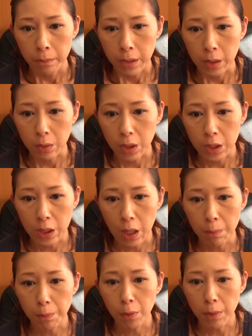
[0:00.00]
えっと、1
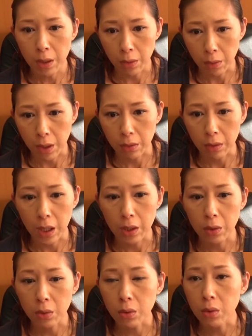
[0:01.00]
店舗目の、えっと、開
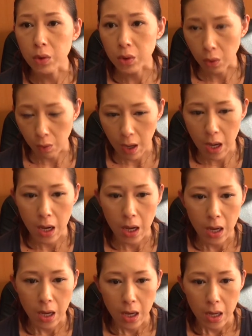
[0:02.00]
業当初は
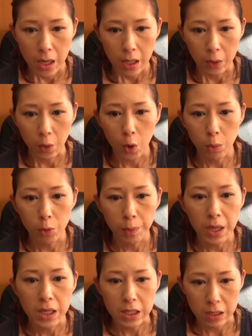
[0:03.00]

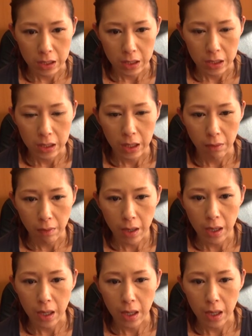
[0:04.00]
ホームページでは、